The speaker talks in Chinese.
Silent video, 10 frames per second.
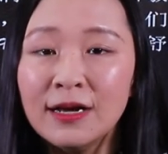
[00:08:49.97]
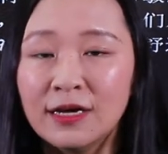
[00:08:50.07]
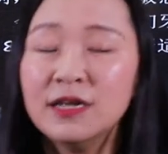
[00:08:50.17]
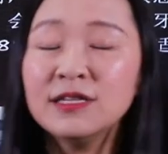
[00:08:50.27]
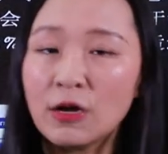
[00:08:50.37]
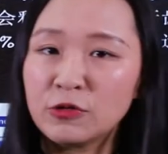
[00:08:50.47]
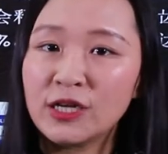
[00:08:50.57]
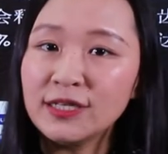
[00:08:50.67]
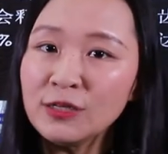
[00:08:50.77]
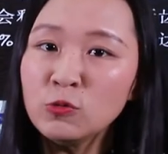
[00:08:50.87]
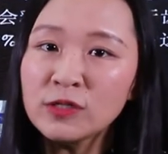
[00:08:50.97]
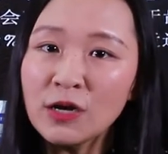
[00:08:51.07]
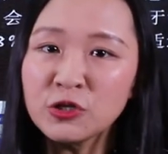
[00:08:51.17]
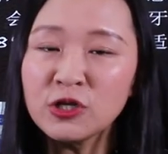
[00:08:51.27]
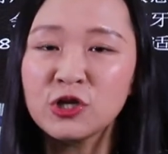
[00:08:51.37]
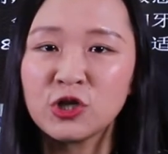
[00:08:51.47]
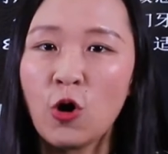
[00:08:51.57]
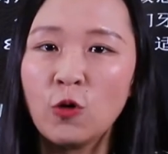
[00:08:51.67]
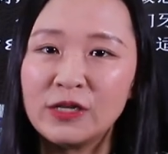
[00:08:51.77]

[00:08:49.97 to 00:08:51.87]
可能早晨进入教室的时候，